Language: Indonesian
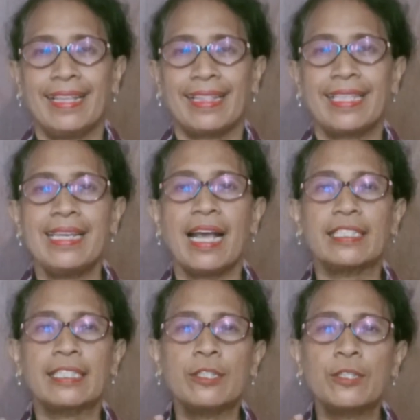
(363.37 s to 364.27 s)
tidak
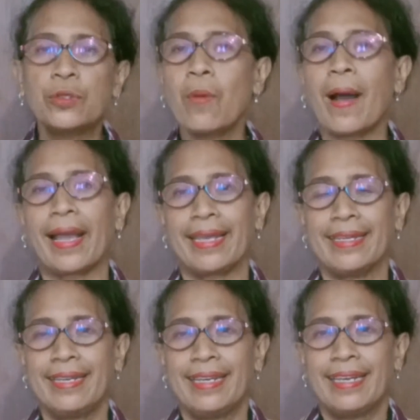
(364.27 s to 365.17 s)
sesuai
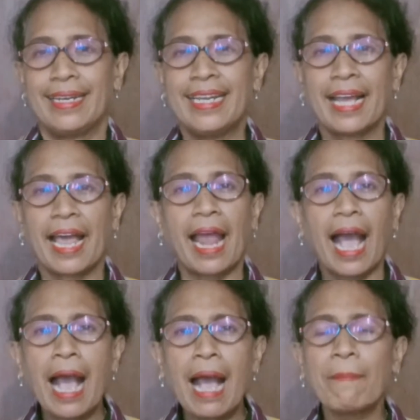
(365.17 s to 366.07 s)
dengan
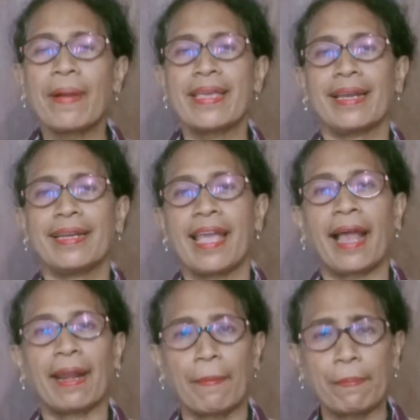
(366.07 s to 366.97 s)
apa yang
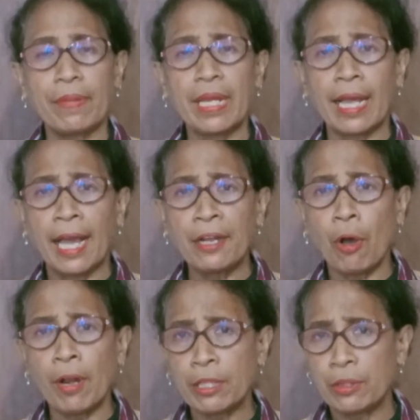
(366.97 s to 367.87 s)
diharapkan
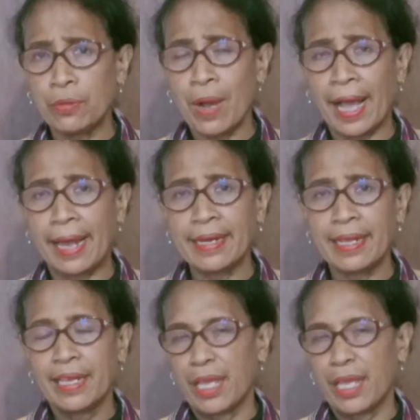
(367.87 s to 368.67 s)
oleh Tuhan,